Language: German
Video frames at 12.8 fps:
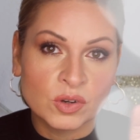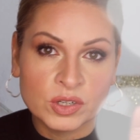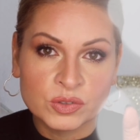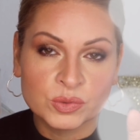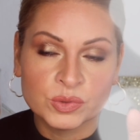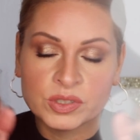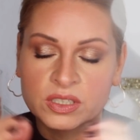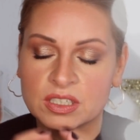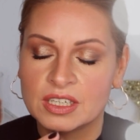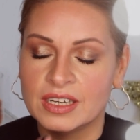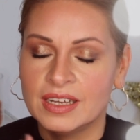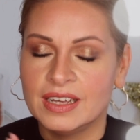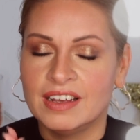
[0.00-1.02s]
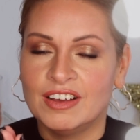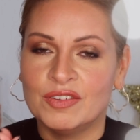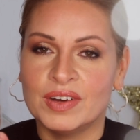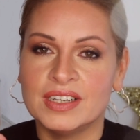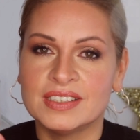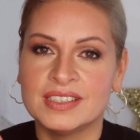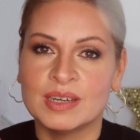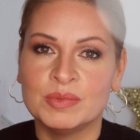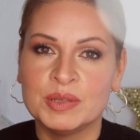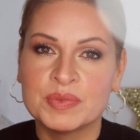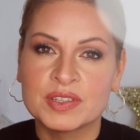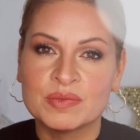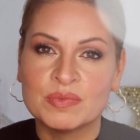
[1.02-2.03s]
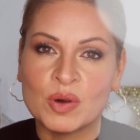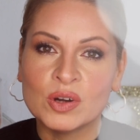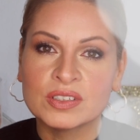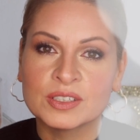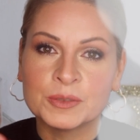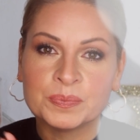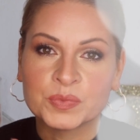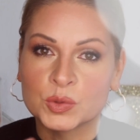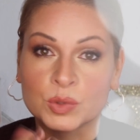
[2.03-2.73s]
Goldtöne, weil ich die am liebsten mochte.